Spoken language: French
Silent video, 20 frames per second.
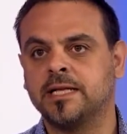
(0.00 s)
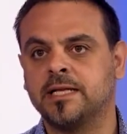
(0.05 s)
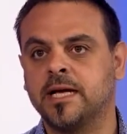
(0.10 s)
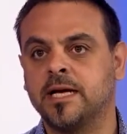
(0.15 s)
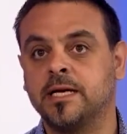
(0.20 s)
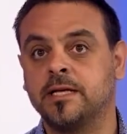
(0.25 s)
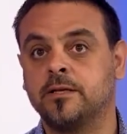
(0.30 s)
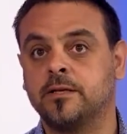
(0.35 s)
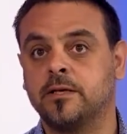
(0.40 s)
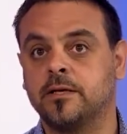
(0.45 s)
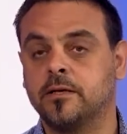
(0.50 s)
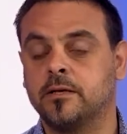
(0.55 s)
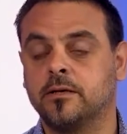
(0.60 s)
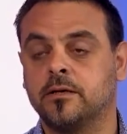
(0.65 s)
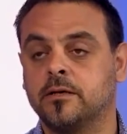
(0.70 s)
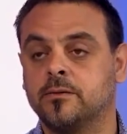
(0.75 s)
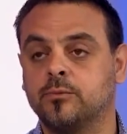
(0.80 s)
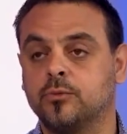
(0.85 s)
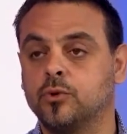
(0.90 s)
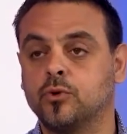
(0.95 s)
tête
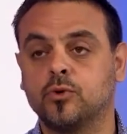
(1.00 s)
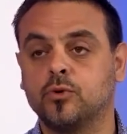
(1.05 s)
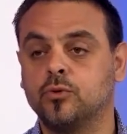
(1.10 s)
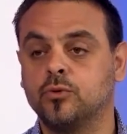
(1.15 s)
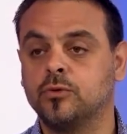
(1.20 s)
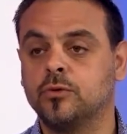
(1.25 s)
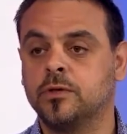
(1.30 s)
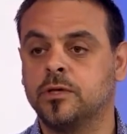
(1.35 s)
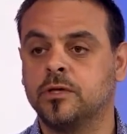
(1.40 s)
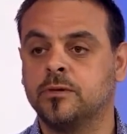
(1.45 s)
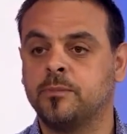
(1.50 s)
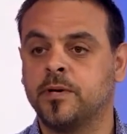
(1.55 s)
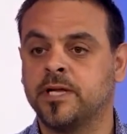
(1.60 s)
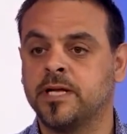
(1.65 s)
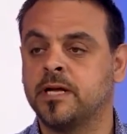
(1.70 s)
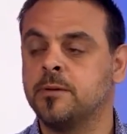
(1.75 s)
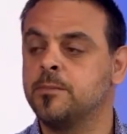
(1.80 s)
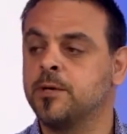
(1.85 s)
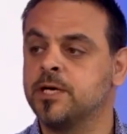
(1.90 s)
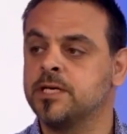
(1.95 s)
euh, beaucoup euh, pendant
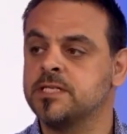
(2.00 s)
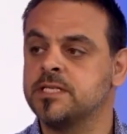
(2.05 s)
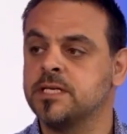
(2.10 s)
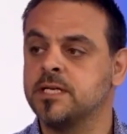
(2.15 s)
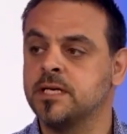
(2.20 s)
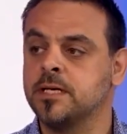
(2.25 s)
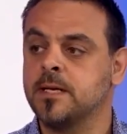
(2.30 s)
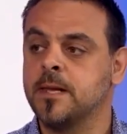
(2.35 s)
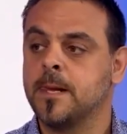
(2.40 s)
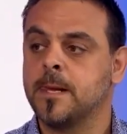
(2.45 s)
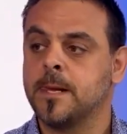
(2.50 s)
le procès.